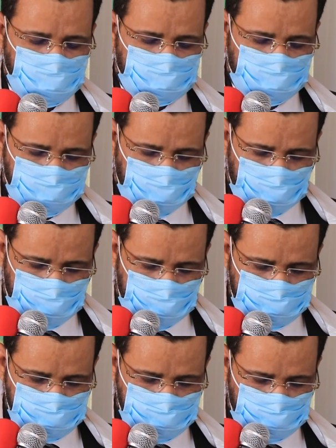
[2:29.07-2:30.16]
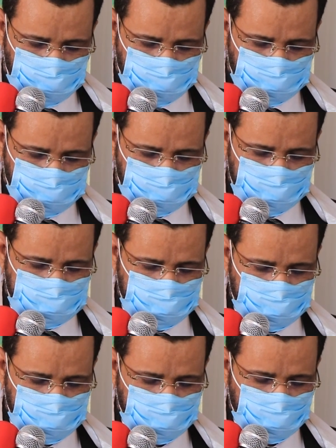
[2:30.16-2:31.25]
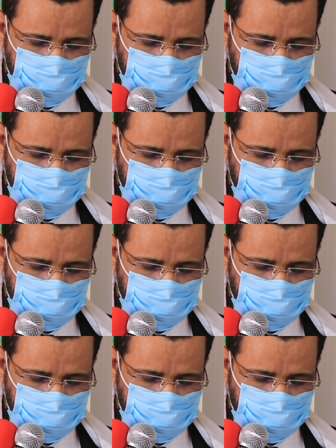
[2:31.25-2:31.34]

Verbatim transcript: في برنامج الحكومة